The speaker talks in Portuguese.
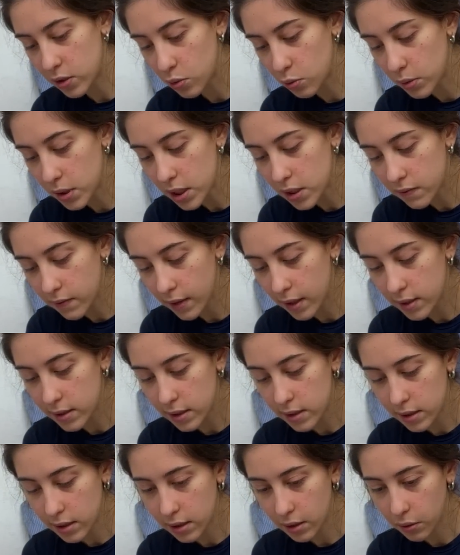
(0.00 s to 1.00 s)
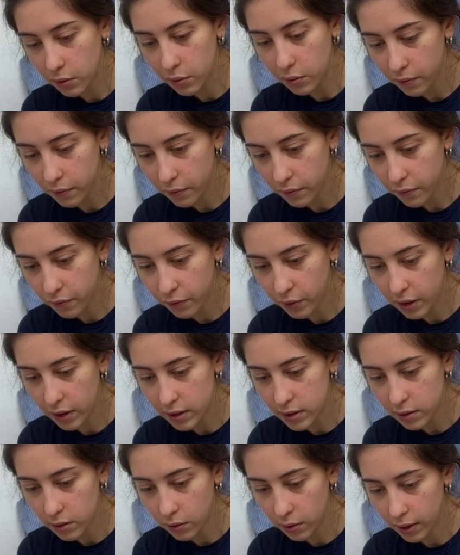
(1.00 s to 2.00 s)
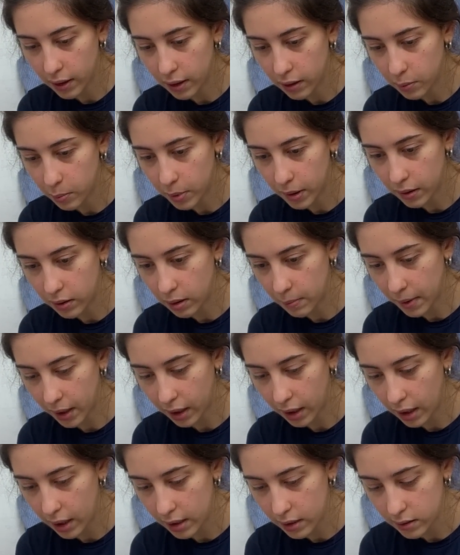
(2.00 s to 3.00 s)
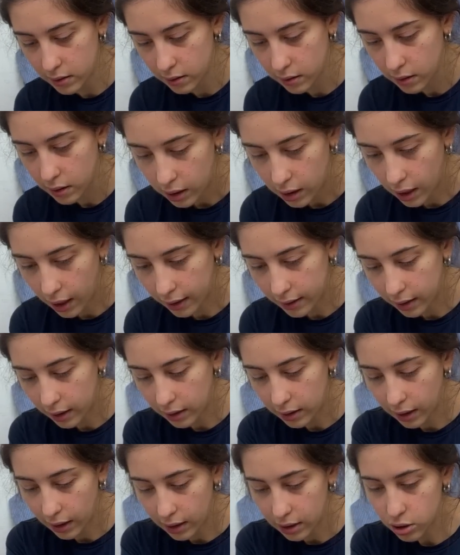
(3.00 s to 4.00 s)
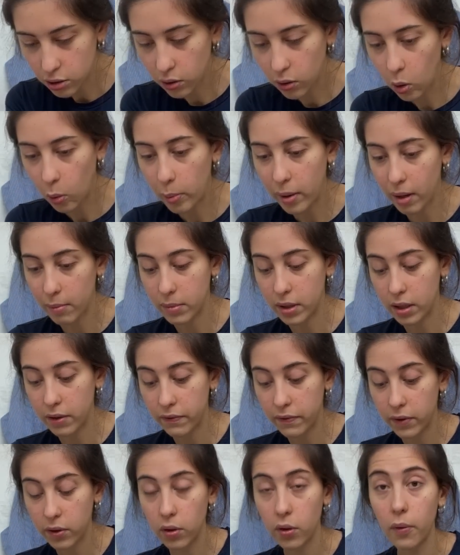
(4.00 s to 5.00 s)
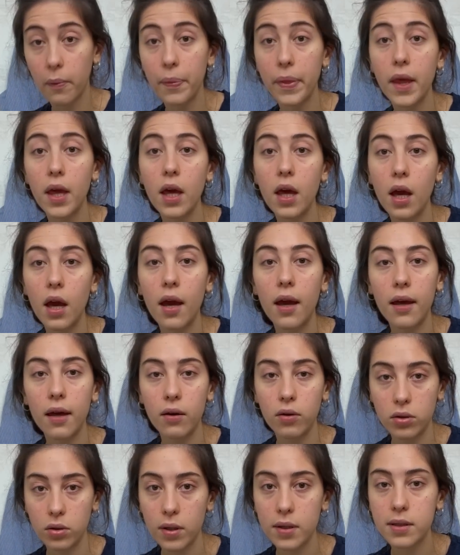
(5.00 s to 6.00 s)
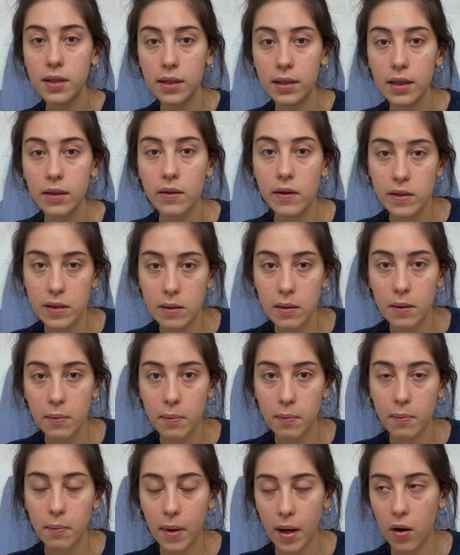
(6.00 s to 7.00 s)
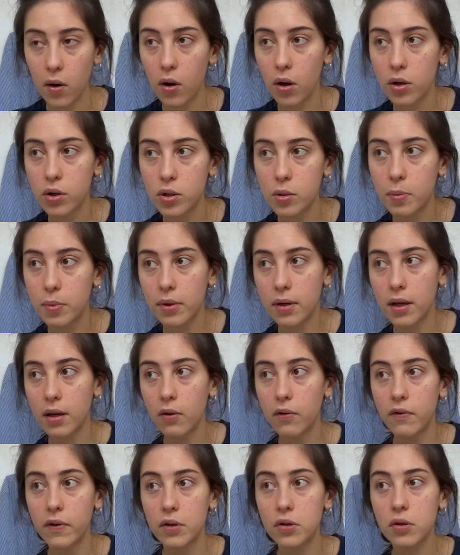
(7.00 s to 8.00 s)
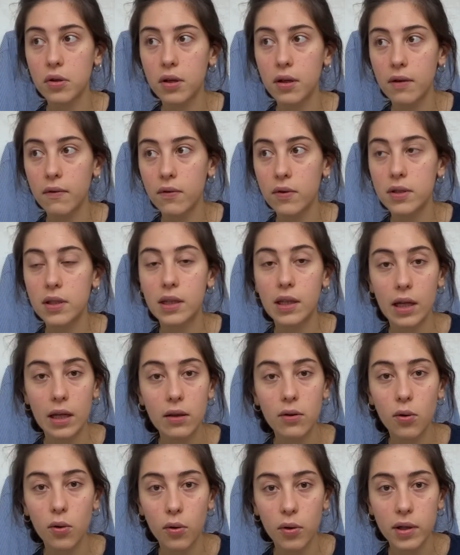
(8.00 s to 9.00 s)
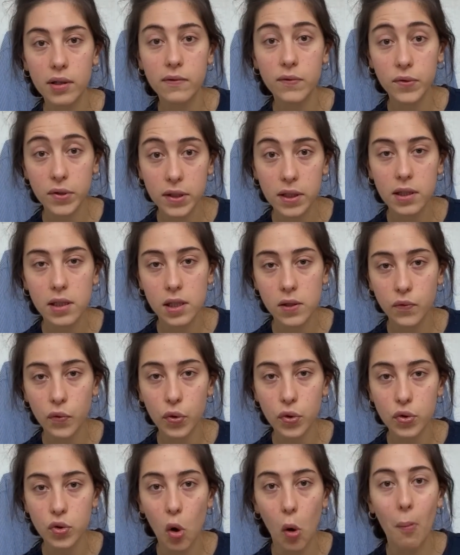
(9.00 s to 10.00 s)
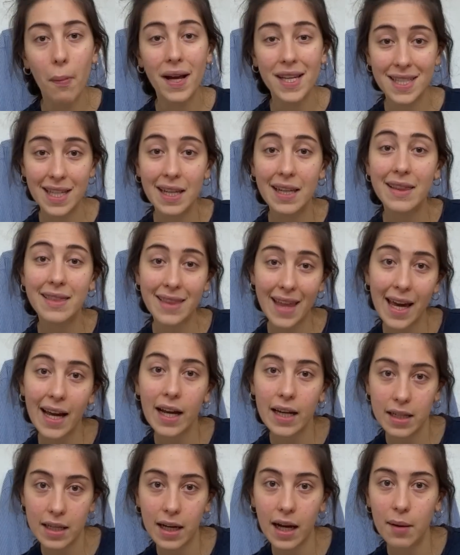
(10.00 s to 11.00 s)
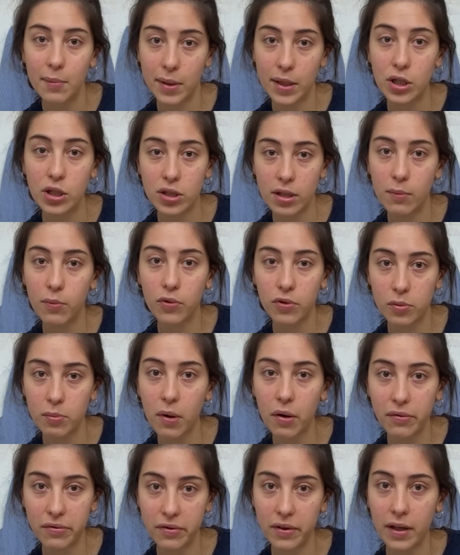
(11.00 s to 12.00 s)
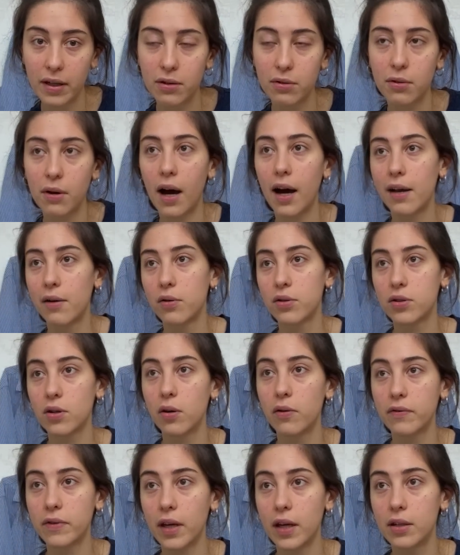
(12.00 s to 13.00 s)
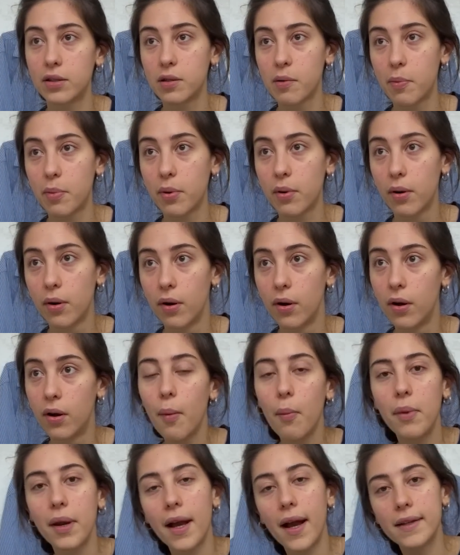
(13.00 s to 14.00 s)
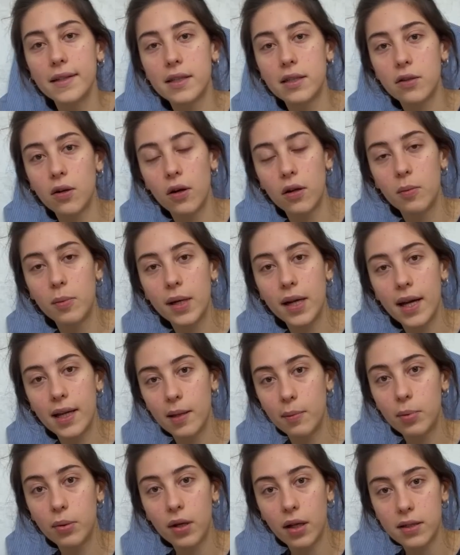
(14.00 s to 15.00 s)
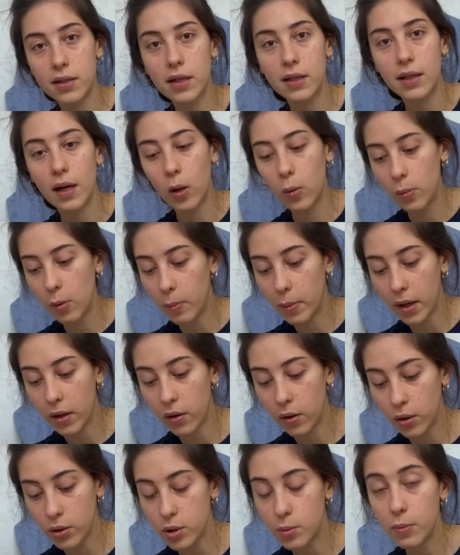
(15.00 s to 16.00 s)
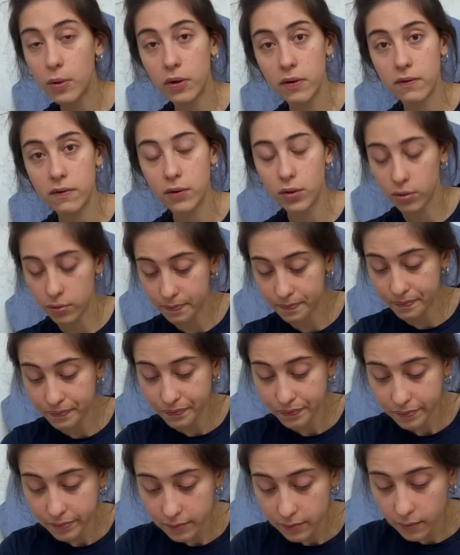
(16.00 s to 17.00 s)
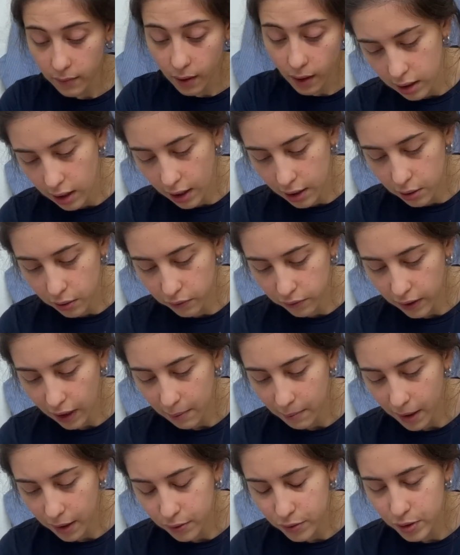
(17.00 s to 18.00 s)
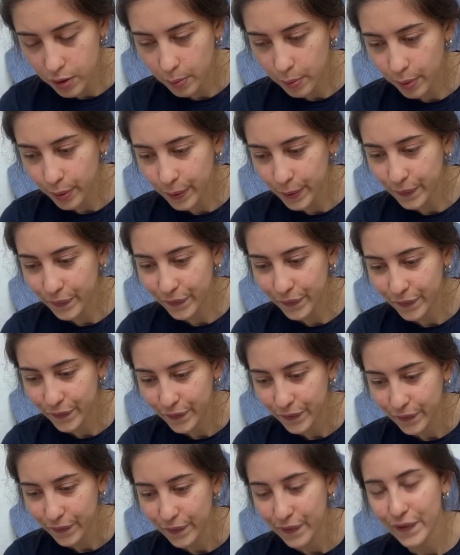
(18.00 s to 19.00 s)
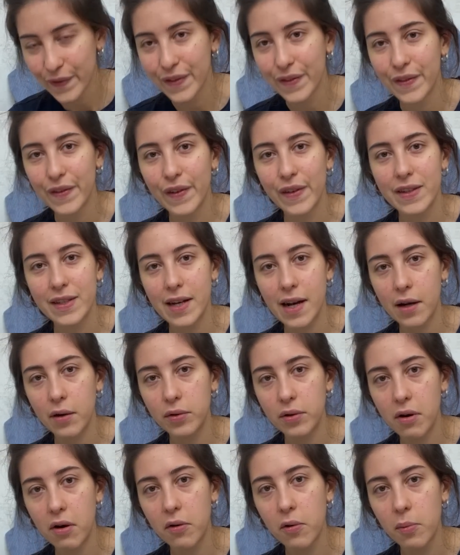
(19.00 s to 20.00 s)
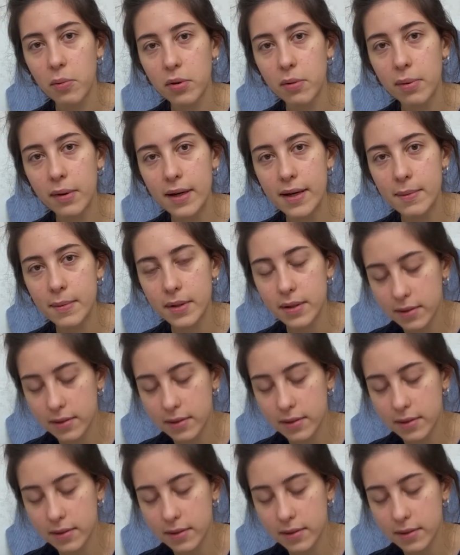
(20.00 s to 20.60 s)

duas vezes que eu fui nesse correio perto da minha casa e a atendente olhou para mim e falou: eu tô aceitando esse pacote porque eu vejo que você tentou e você se esforçou, mas ele tecnicamente tá muito mal feito. Aí eu só fiquei tipo, obrigada senhora, obrigada por aceitar o meu pacote, meu envio. E aí eu fiquei meio tipo, será que eu tenho algum problema?